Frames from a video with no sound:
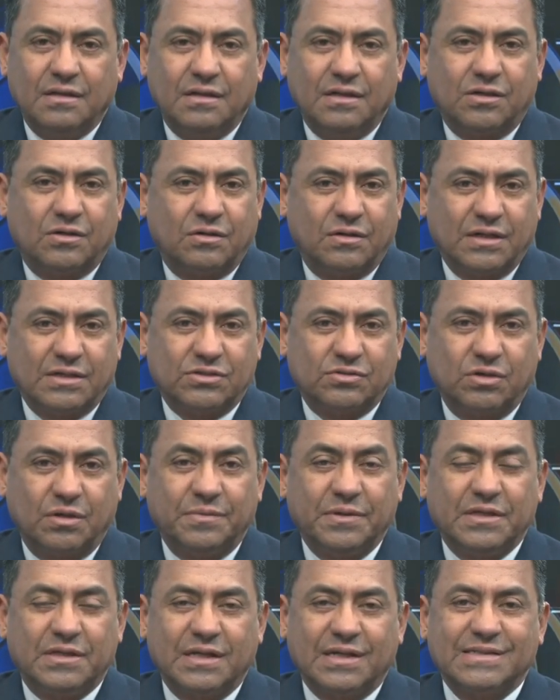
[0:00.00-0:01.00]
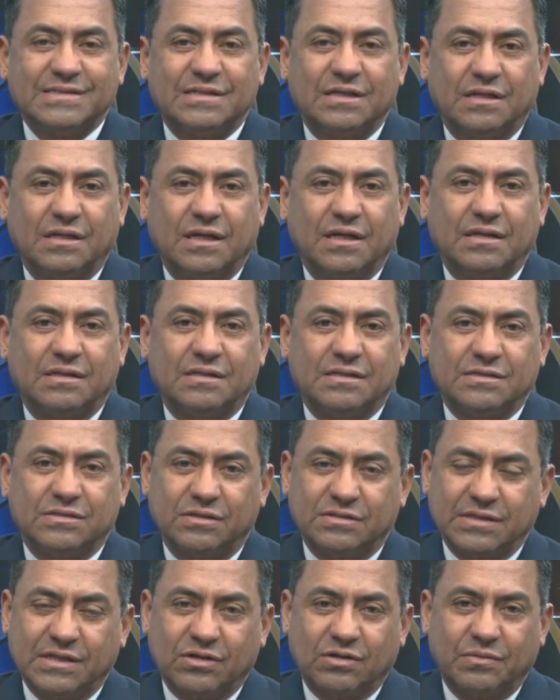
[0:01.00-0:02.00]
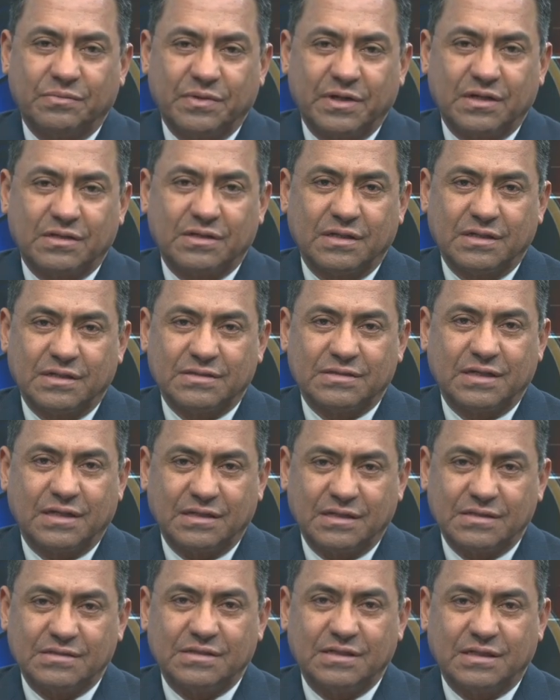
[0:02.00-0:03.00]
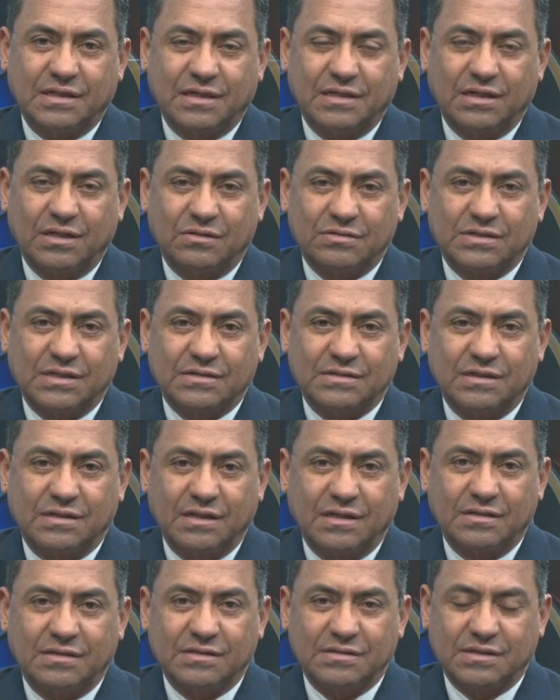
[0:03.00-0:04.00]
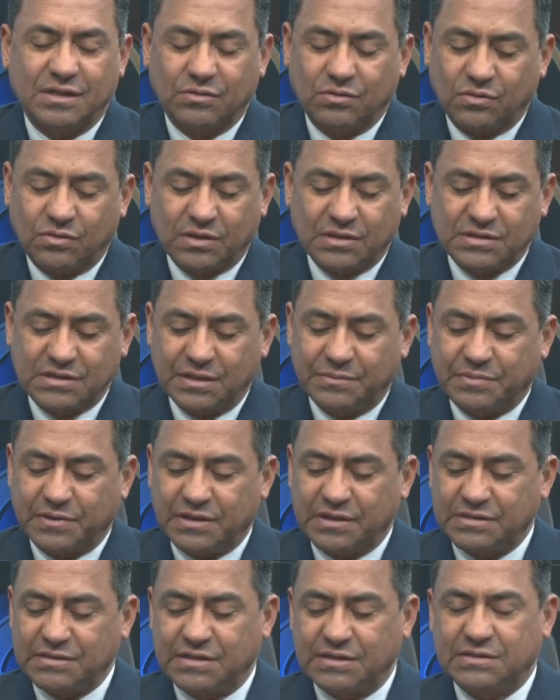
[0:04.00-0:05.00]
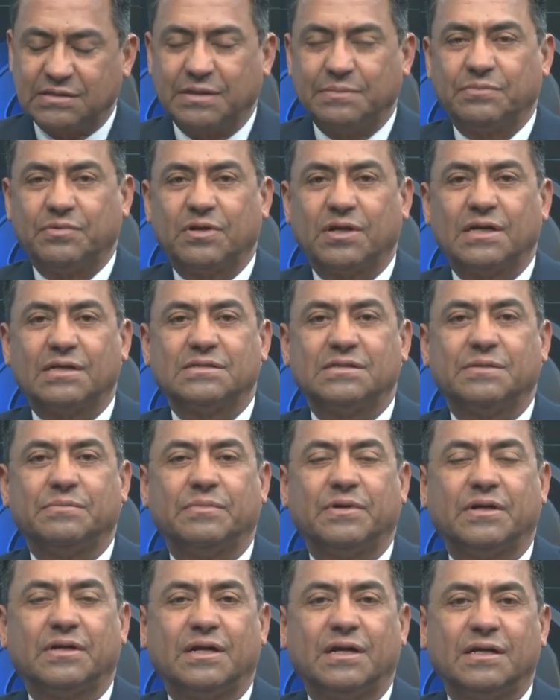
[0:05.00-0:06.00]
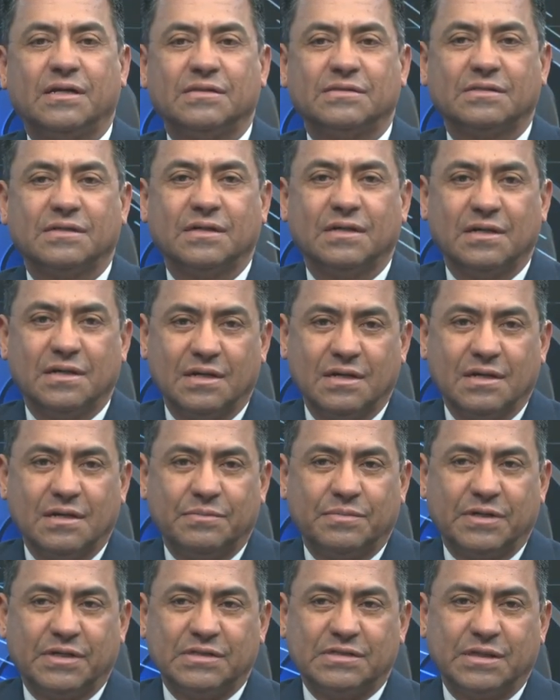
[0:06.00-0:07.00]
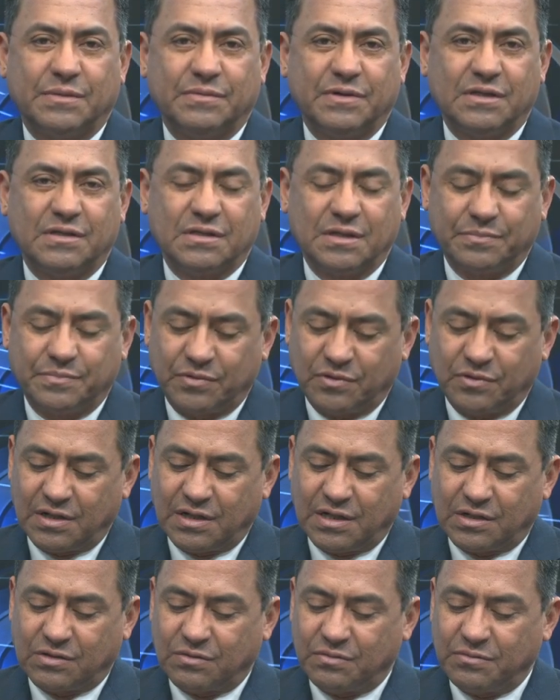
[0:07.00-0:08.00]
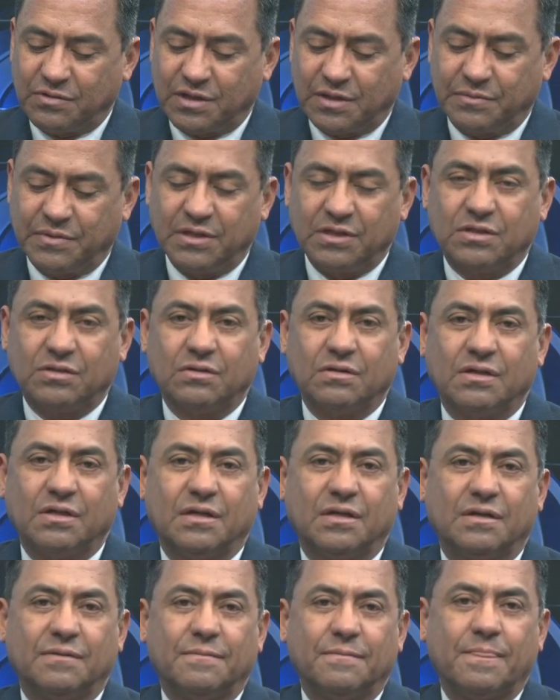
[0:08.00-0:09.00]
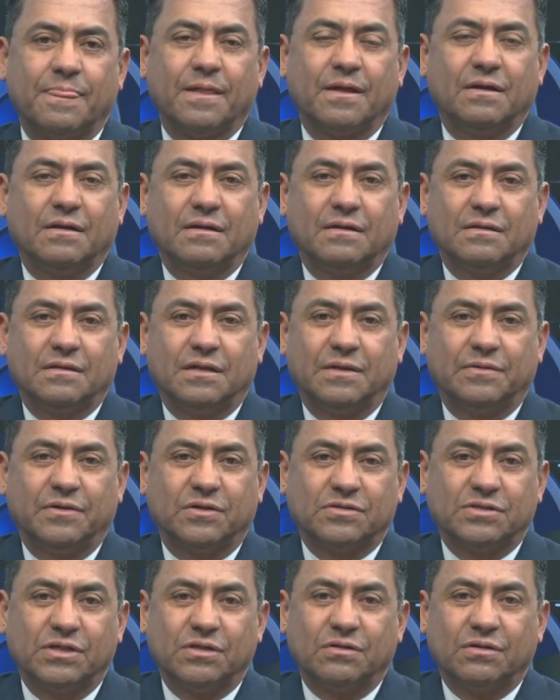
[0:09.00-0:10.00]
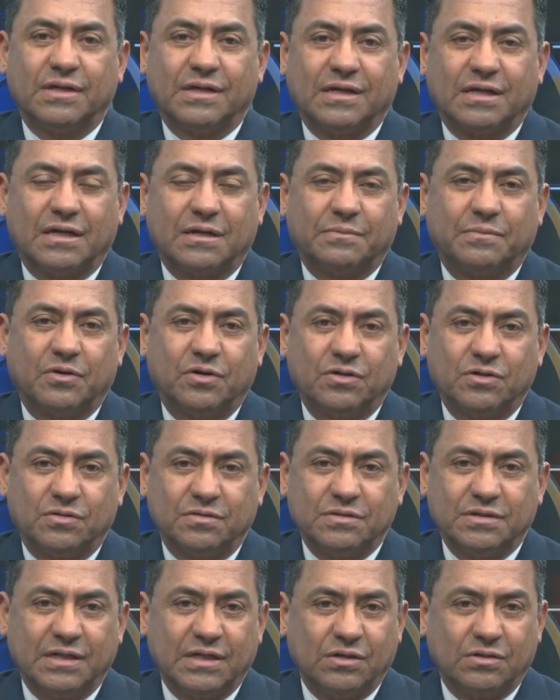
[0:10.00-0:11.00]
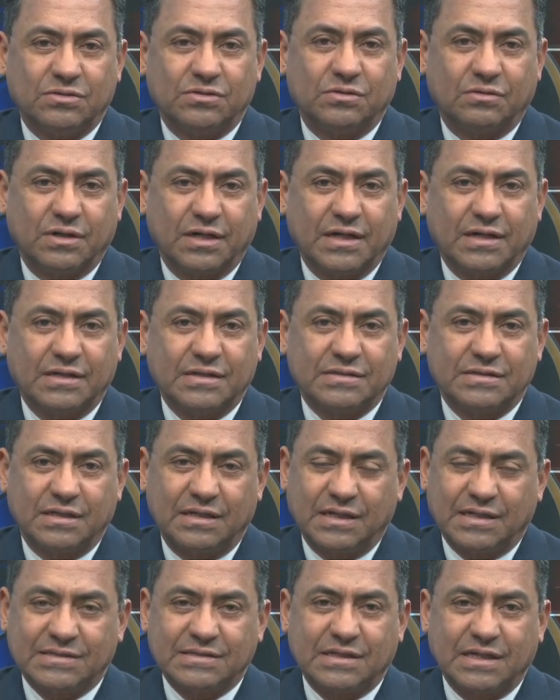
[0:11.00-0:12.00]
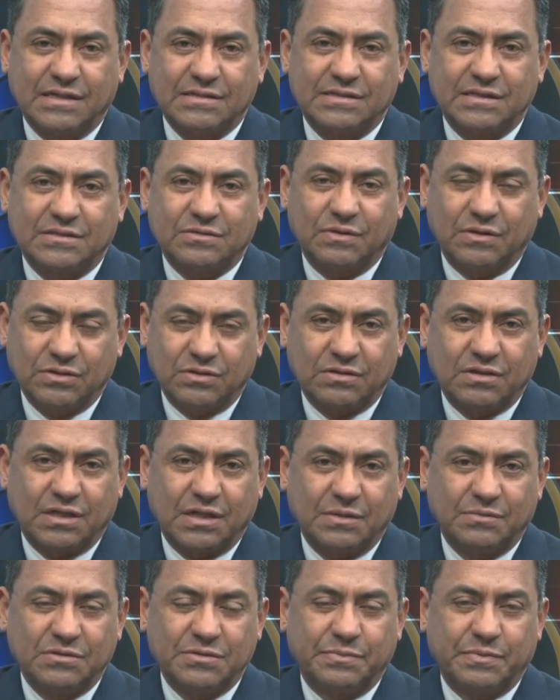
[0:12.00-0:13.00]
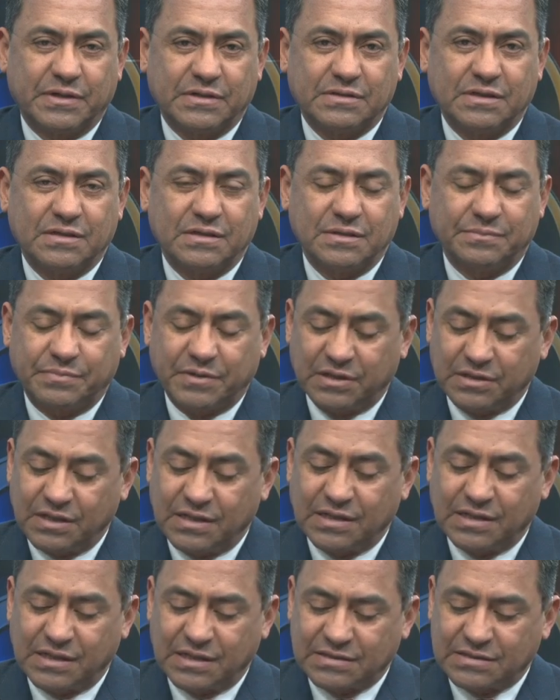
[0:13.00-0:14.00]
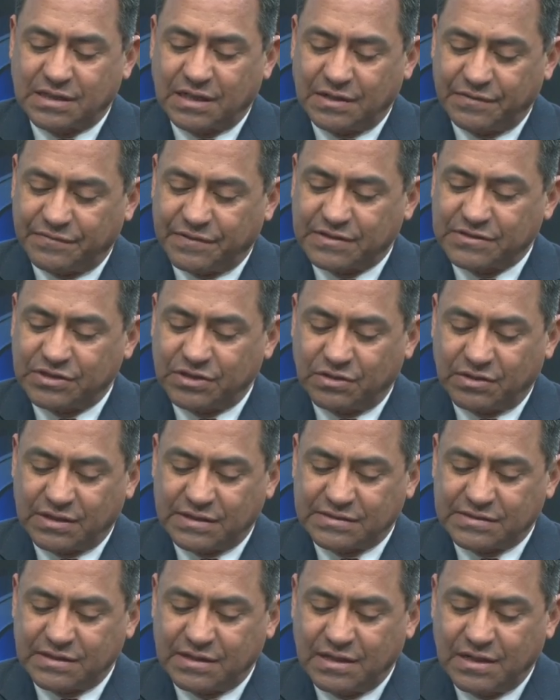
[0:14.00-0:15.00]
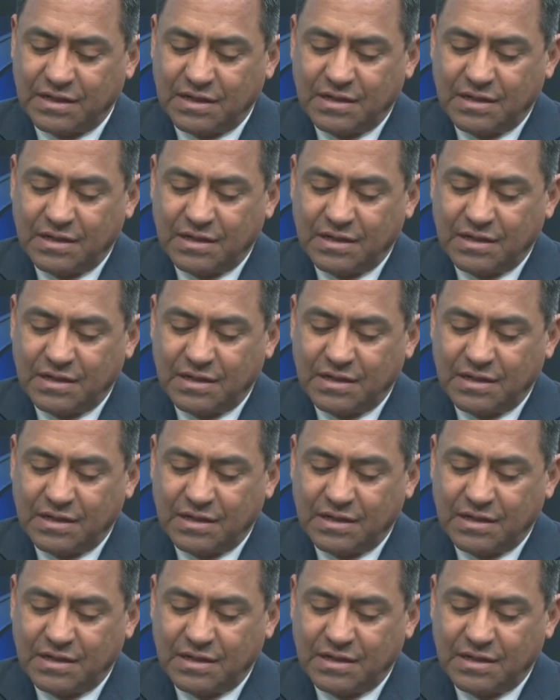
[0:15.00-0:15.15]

y con esto evite accidentes, no se convierte en estadística de los accidentes que ocurren siempre en estas temporadas invernales, precisamente el acumulamiento de, dióxido de carbono en los hogares, en las casas, cuando tenemos eh, prendidas las calefacciones.